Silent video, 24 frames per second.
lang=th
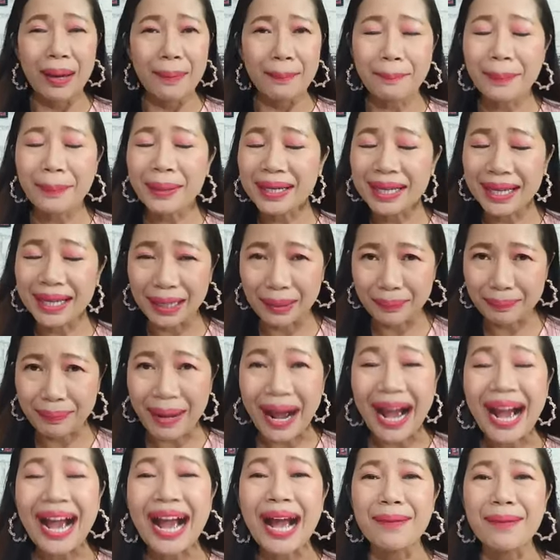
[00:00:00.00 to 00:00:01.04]
ไม่เห็น
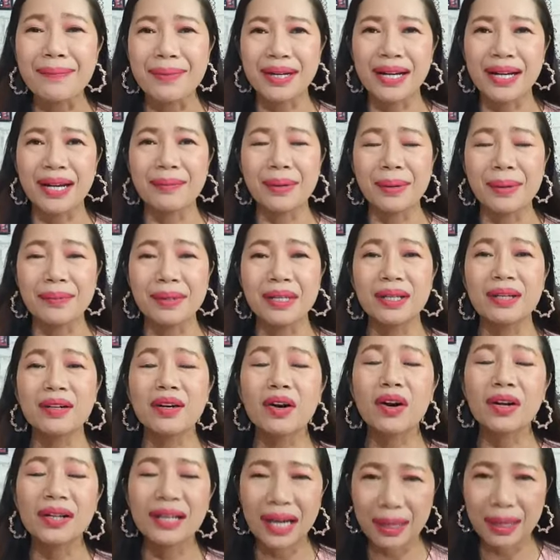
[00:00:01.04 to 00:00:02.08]
ภาพอะไรแบบนี้ ก็
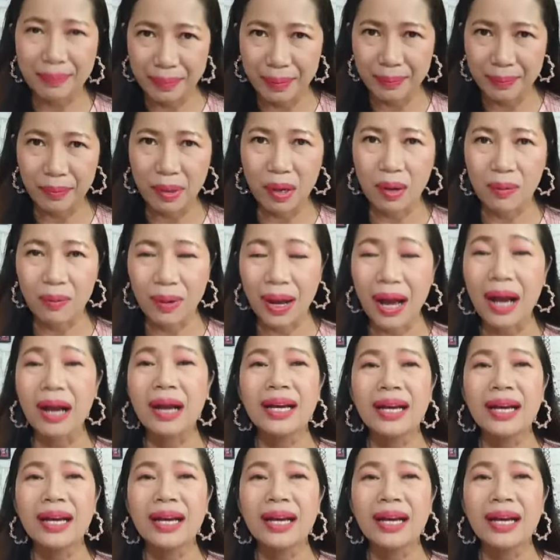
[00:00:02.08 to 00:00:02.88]
นั่นเป็นเพราะว่า